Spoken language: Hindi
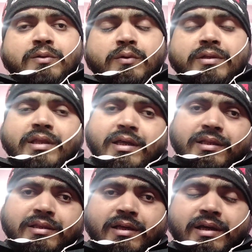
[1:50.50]
तो इतने
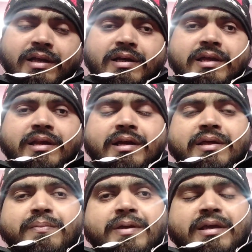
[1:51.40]
दिन तक एल ग्रेड
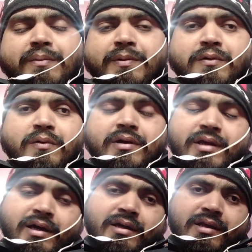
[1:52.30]
के विज्ञापन को
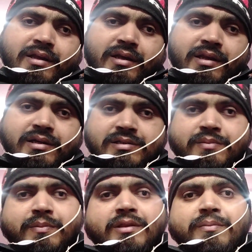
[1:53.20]
लटका करके रखने के
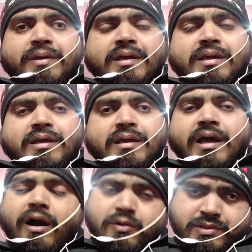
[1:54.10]
संबंध में
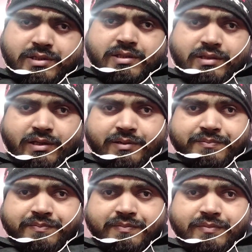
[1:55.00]
क्या औचित्य था
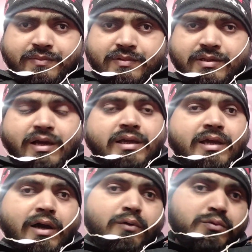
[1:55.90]
या
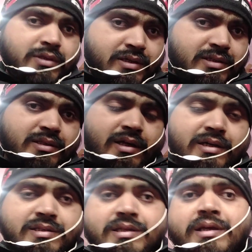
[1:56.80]
क्या उद्देश्य था
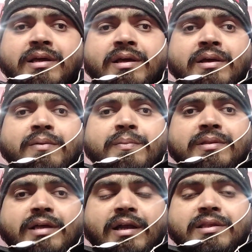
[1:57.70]
इससे
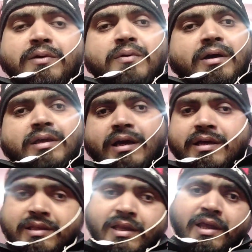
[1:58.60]
विद्यार्थियों का क्या
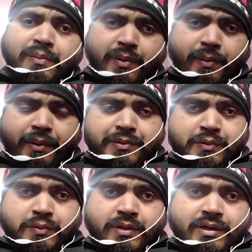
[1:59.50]
हित नहीं प्रभावित
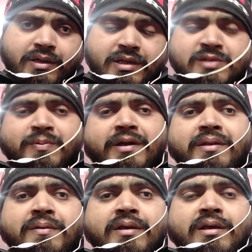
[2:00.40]
होता इस पर
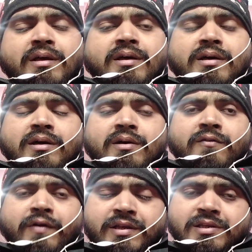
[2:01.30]

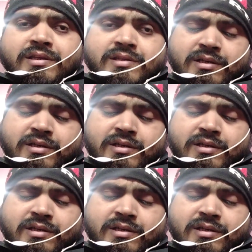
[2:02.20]
वरिष्ठ